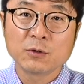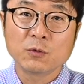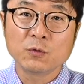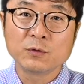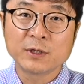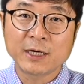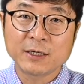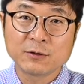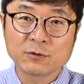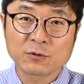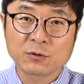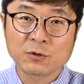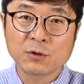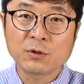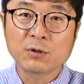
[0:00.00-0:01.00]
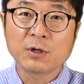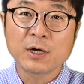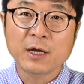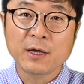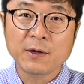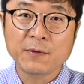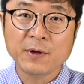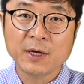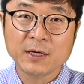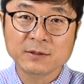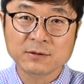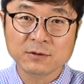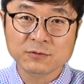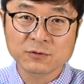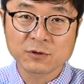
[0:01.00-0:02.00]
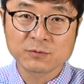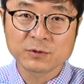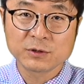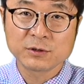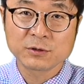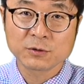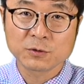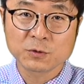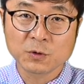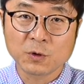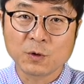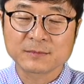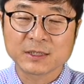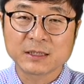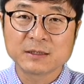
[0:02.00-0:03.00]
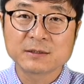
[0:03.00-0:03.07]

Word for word: 온라인으로 해외에서 수업을 들어도